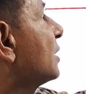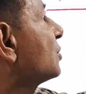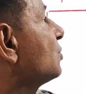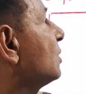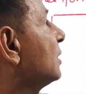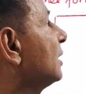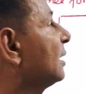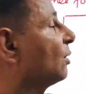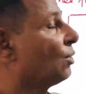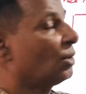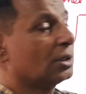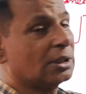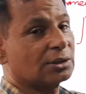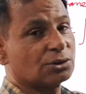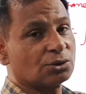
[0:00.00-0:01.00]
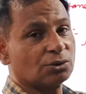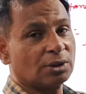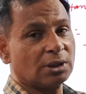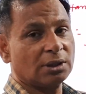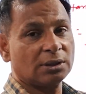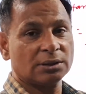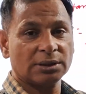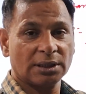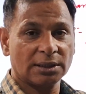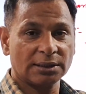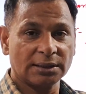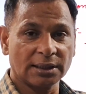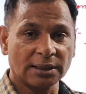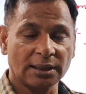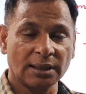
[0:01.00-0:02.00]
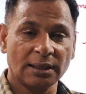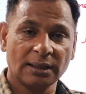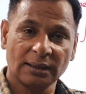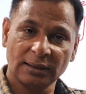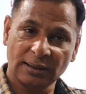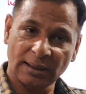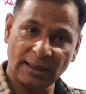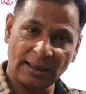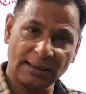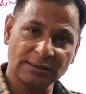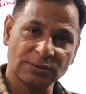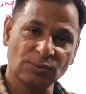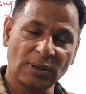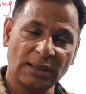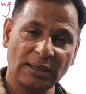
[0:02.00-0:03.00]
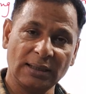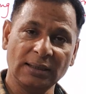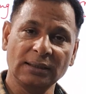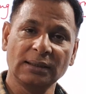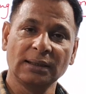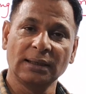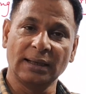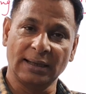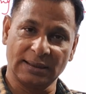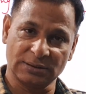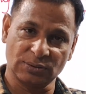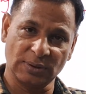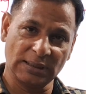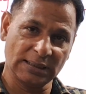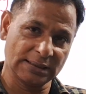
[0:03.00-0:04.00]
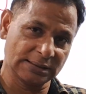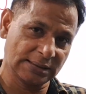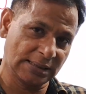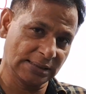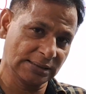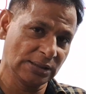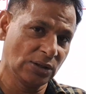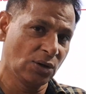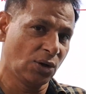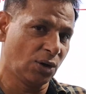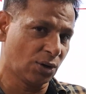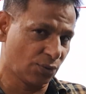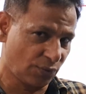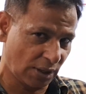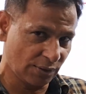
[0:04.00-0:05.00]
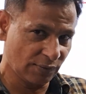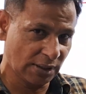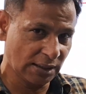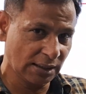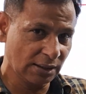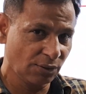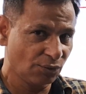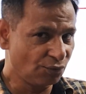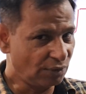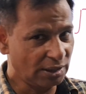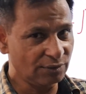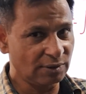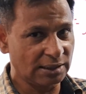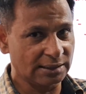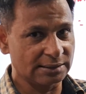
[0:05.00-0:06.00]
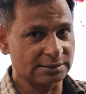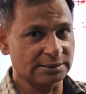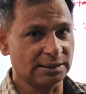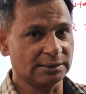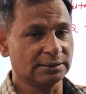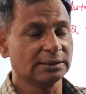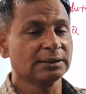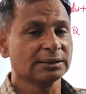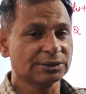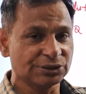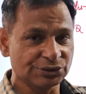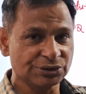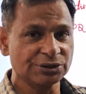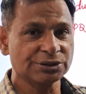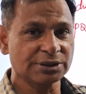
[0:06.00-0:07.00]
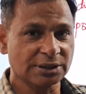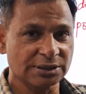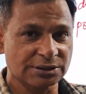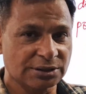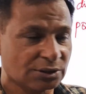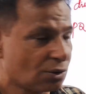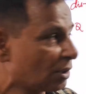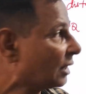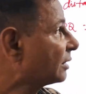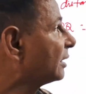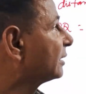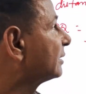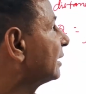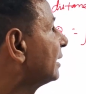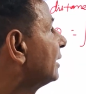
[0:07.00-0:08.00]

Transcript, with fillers: एक्स वन है कौन एक्स टू है ये नहीं देखना है एक्स वाले एक्स वाले के साथ और वाई वाले वाई वाले के साथ किसी से किसी को कर देते